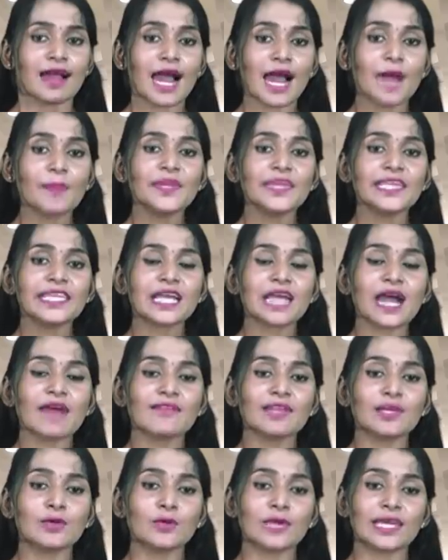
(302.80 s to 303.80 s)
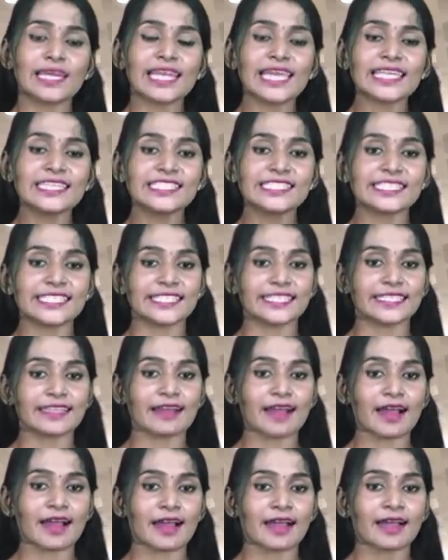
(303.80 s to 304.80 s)
ஆபிரிக்காவில் உள்ள
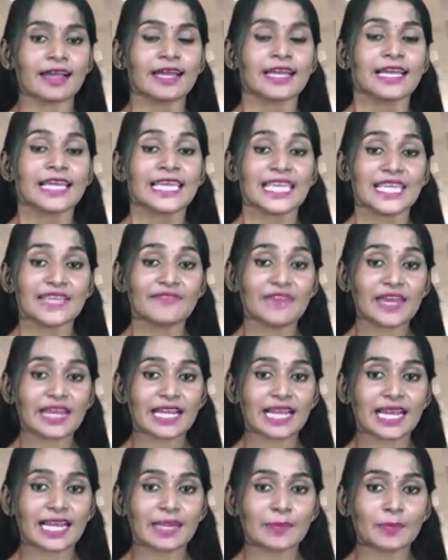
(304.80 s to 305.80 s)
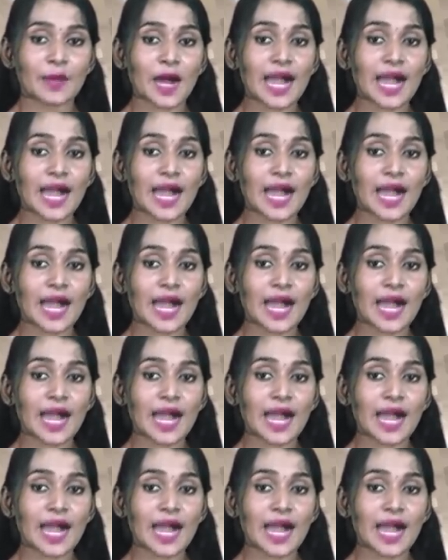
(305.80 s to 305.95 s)
நைஜீரியா இவர்கள்